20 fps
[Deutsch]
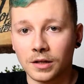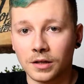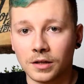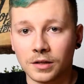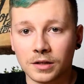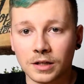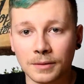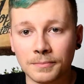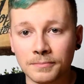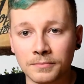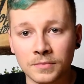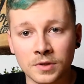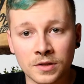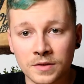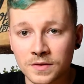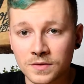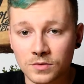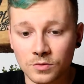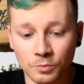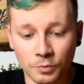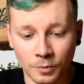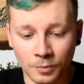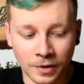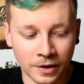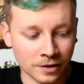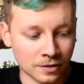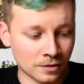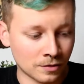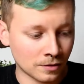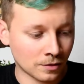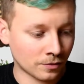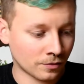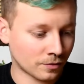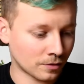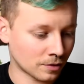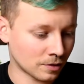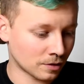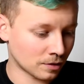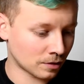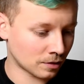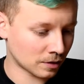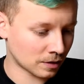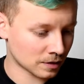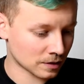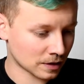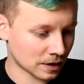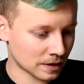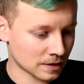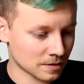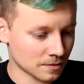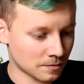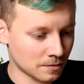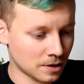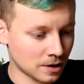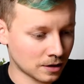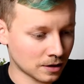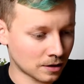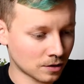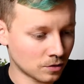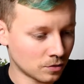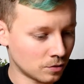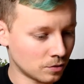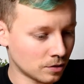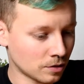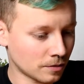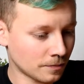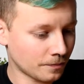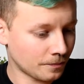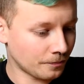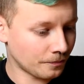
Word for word: ich habe nichts zu bemängeln. Ich finde das Ganze mega cool.